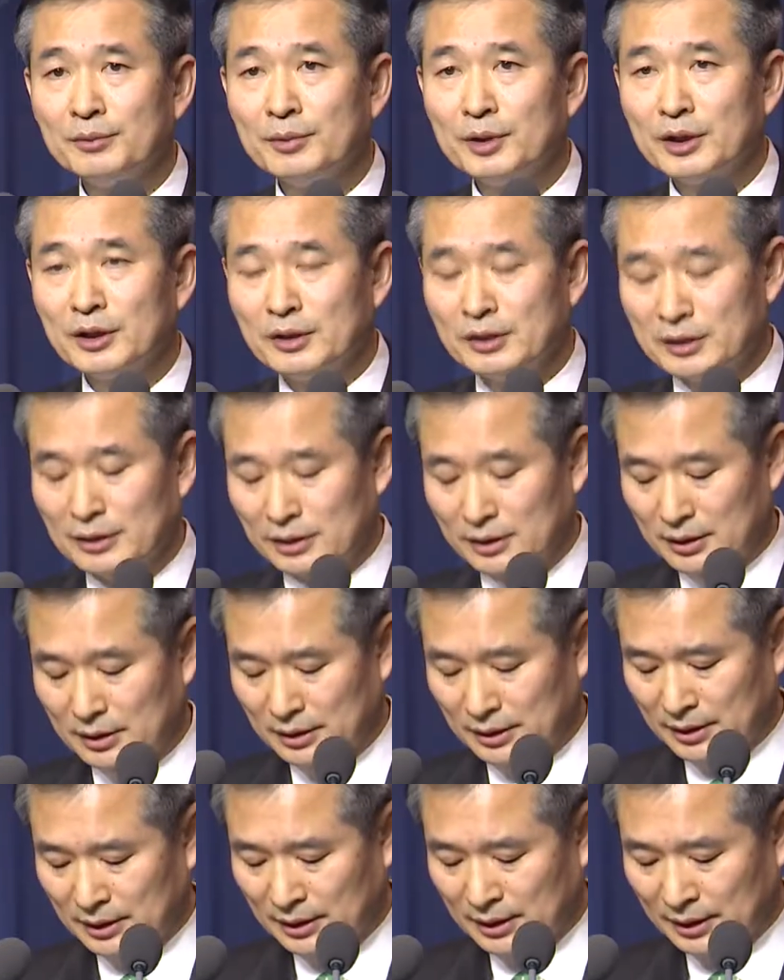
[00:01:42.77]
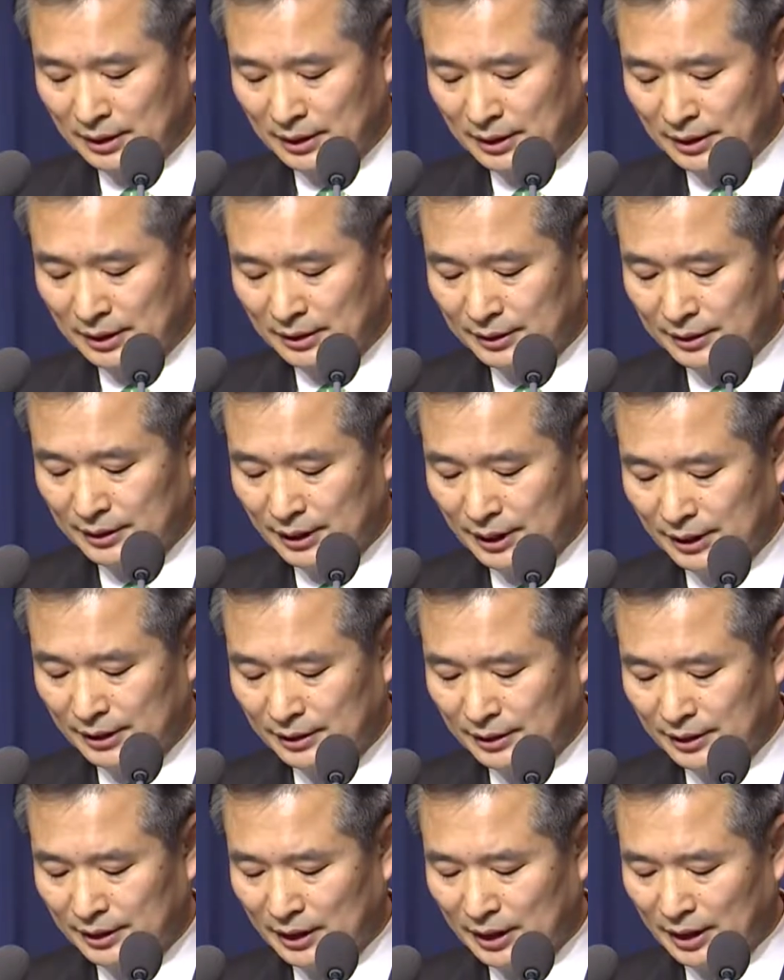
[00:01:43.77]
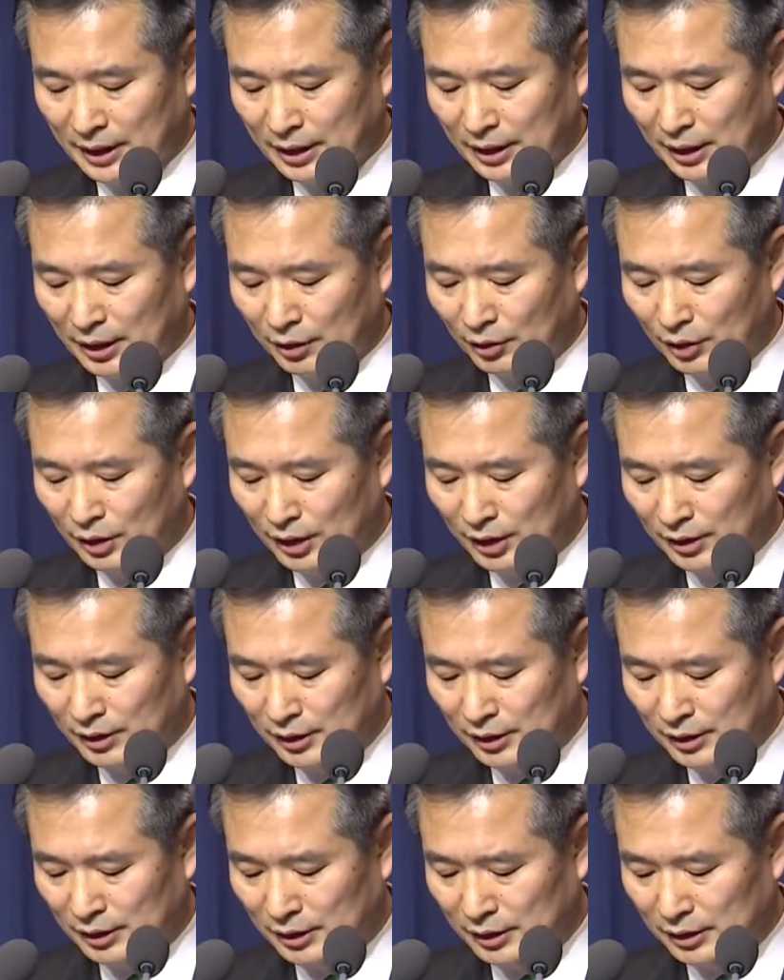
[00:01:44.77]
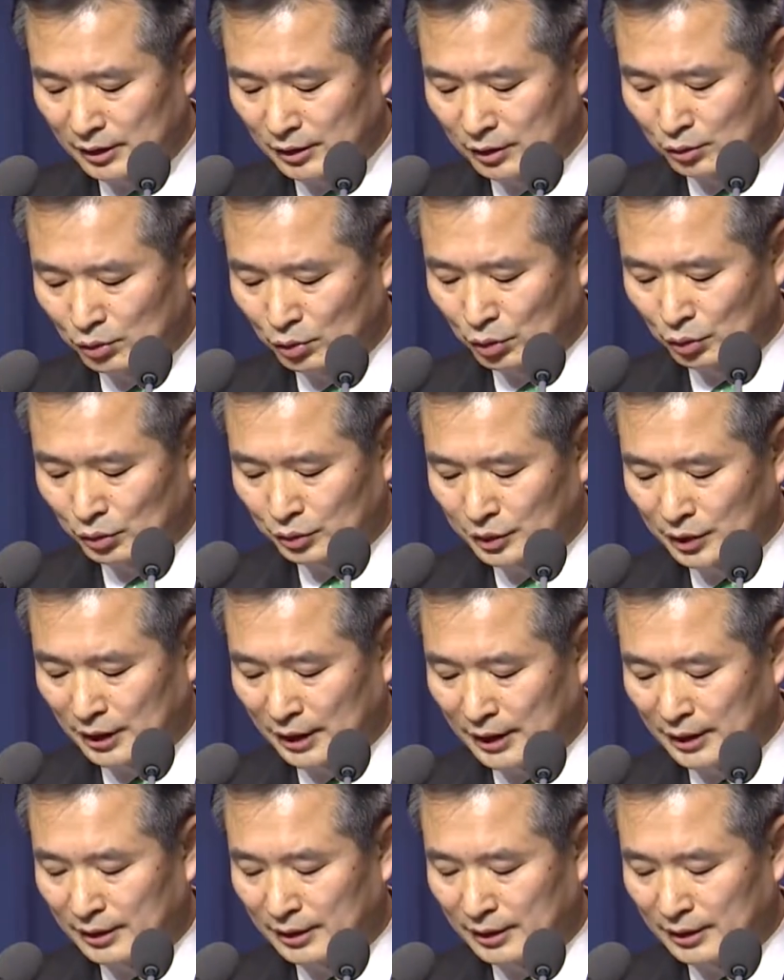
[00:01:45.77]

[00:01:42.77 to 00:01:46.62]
5.18 자료를 조작, 왜곡한 것도 조사 결과 드러났습니다.